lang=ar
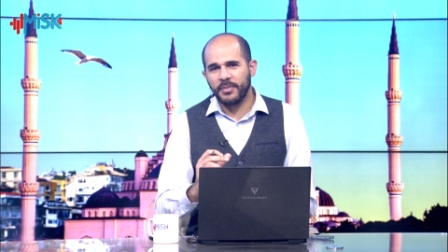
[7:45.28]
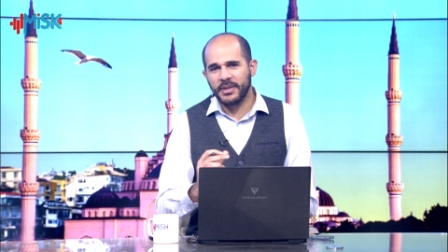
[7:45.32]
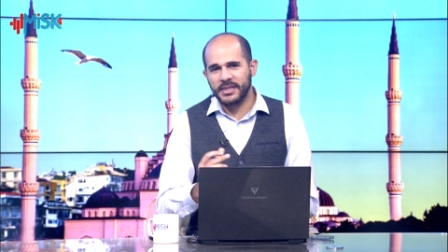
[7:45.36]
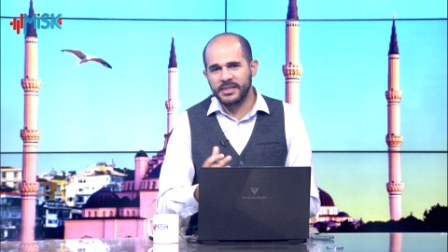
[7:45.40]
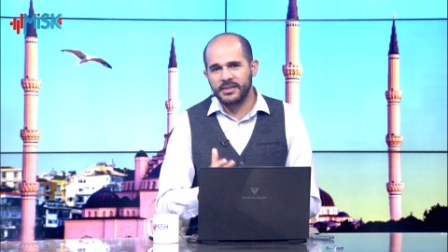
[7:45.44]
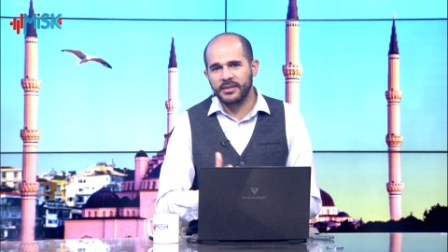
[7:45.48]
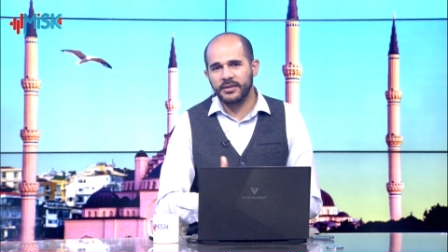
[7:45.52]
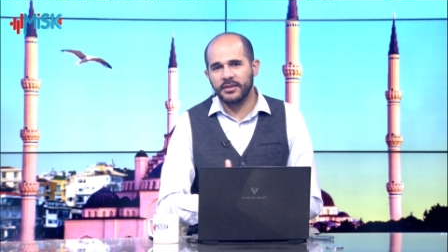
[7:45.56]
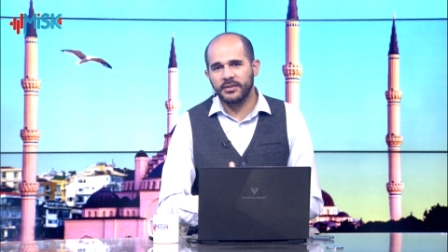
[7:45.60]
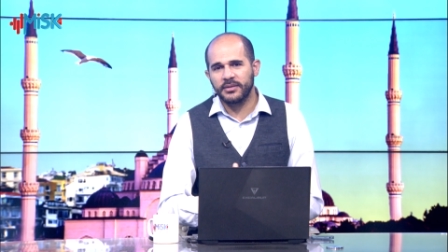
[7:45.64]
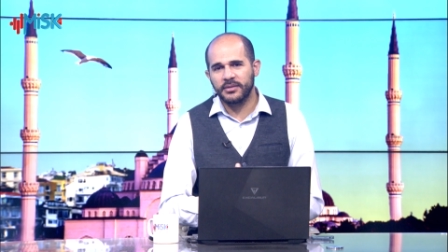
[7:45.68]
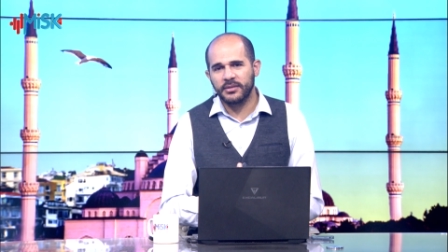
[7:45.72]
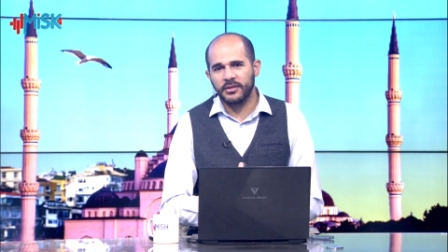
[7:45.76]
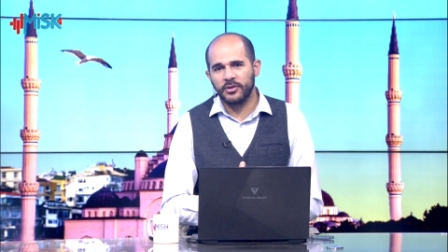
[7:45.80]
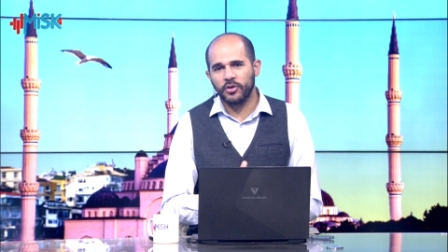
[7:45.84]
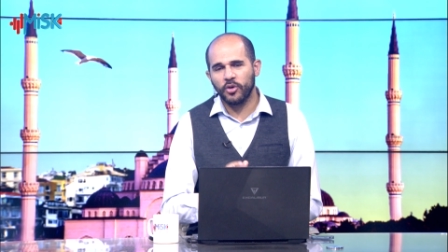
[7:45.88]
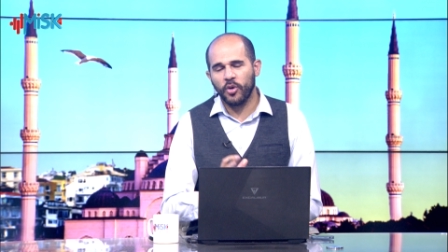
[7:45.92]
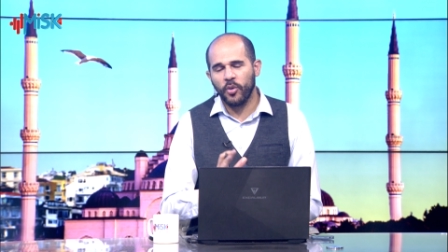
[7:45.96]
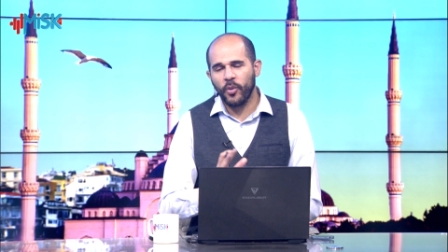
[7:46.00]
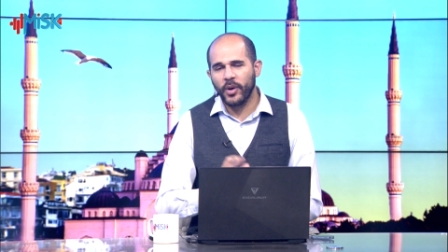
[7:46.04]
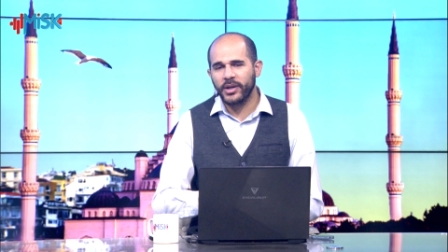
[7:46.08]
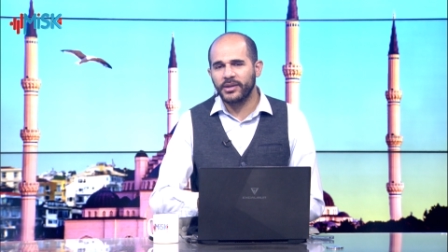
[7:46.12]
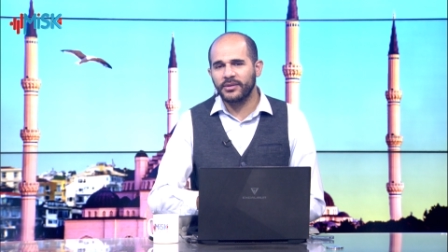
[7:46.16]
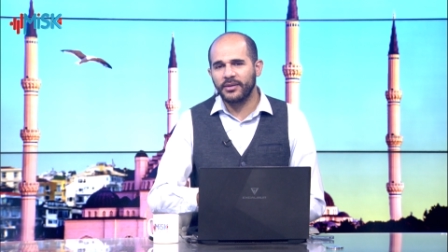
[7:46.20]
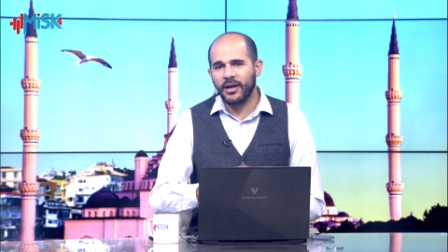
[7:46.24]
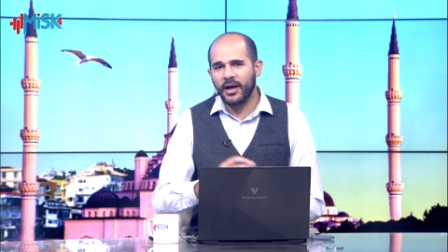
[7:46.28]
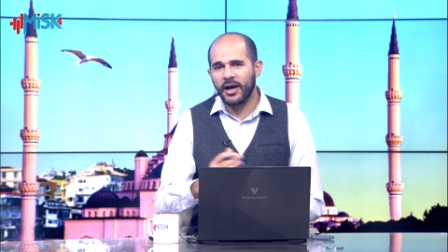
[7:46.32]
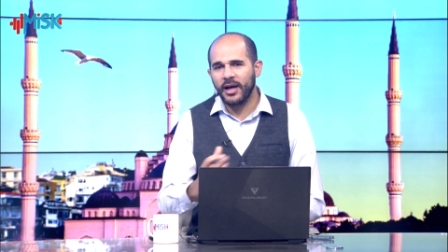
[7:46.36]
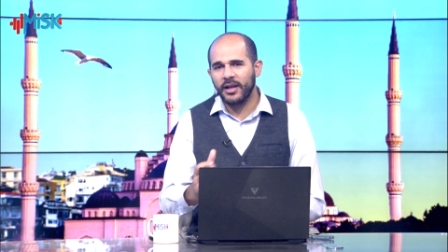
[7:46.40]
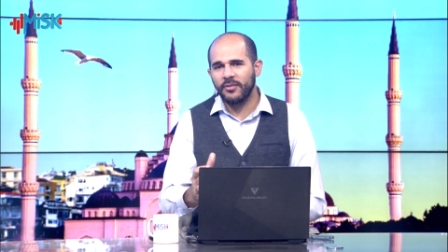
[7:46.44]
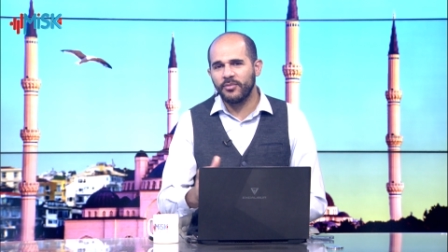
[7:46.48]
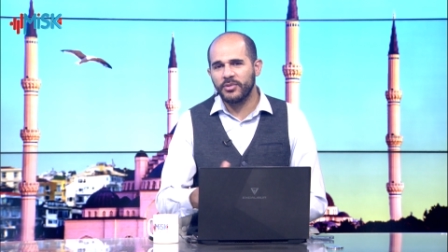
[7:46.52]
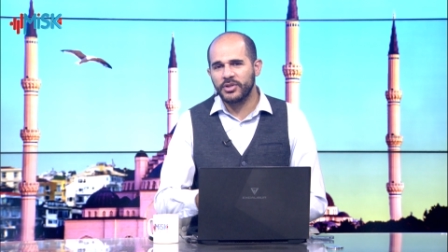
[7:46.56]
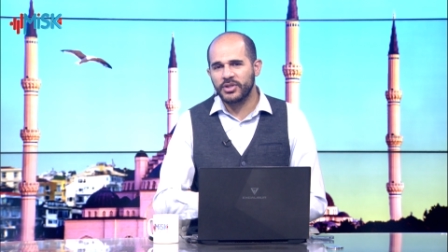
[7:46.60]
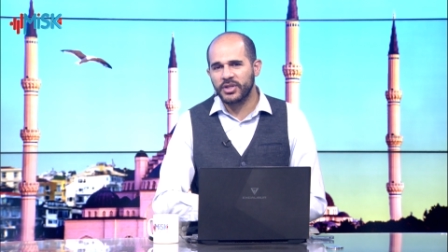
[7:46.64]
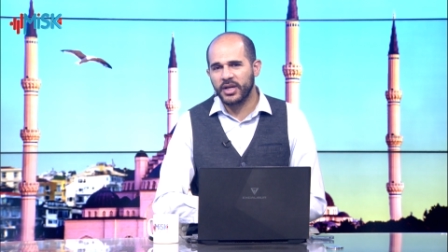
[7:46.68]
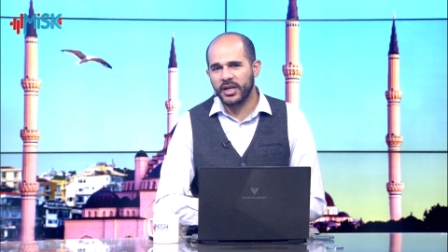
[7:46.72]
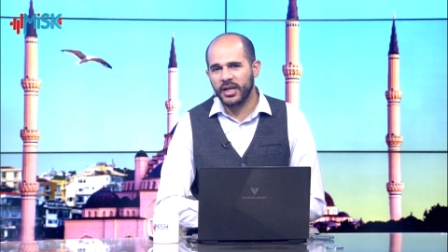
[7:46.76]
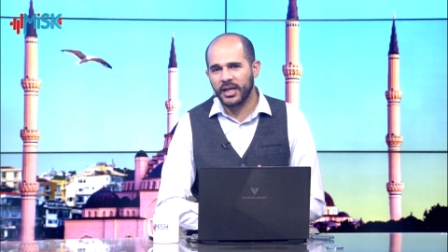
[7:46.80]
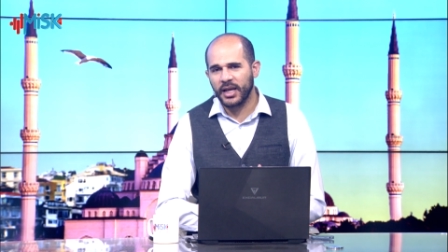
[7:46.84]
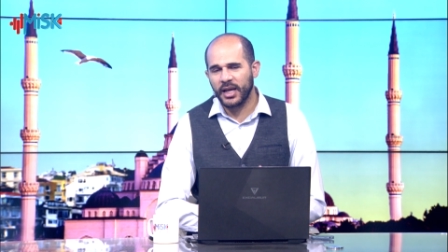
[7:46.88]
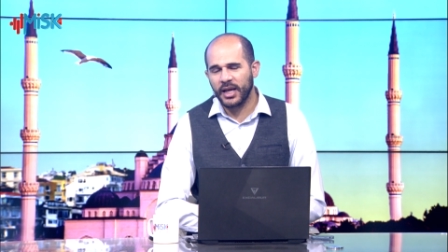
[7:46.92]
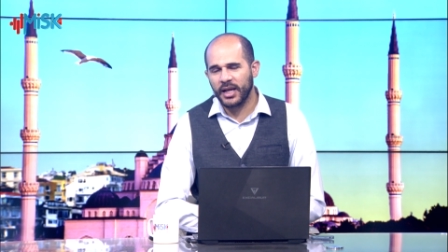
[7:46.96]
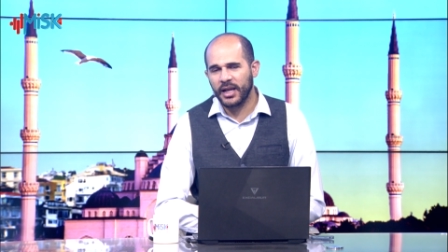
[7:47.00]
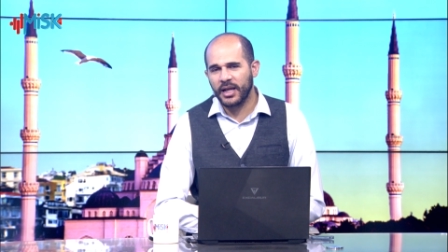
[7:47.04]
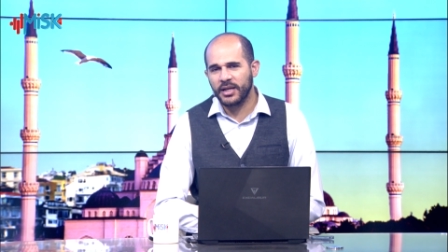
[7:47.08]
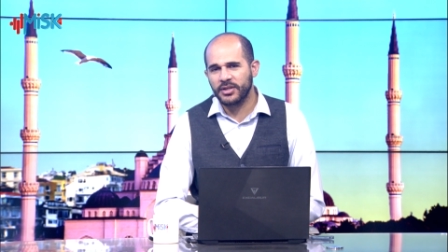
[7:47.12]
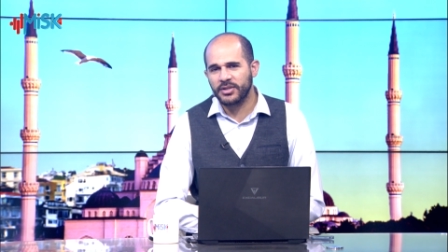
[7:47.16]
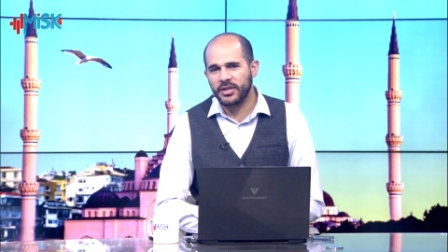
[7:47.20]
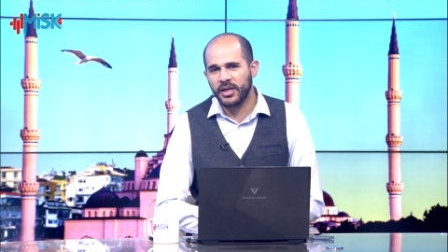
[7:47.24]
بسيط انه هو انتقل من شركه يعني
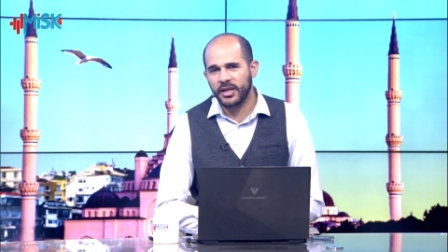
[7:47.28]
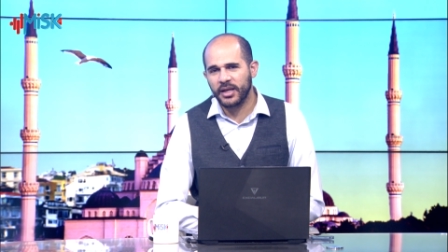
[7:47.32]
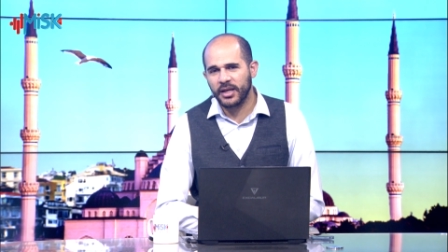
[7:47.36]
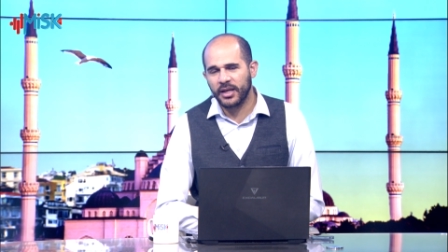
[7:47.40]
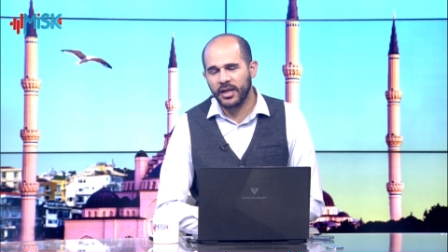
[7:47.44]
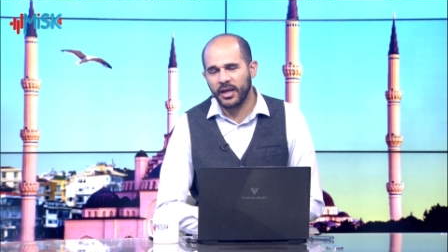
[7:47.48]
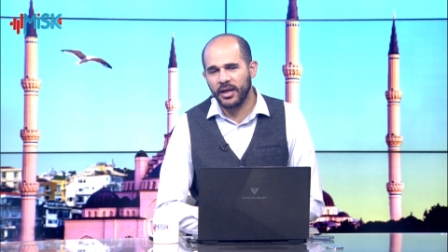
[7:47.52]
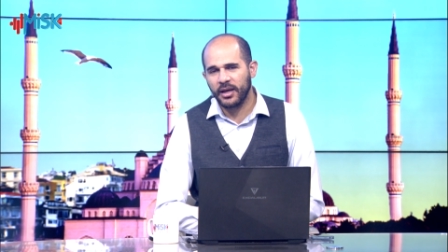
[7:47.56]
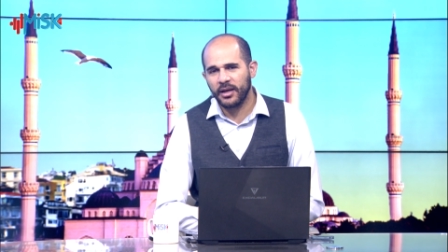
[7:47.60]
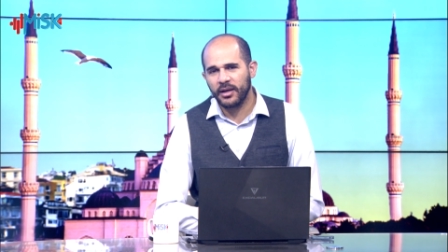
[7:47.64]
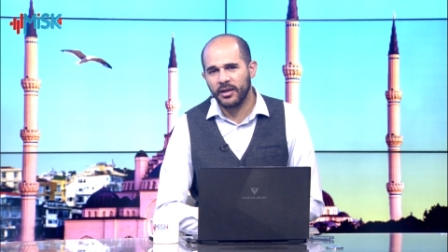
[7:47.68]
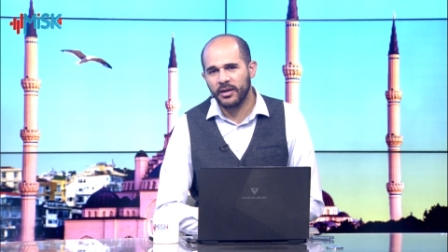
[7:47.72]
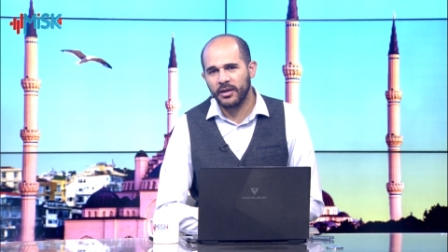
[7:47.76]
الى نعم، شركه نعم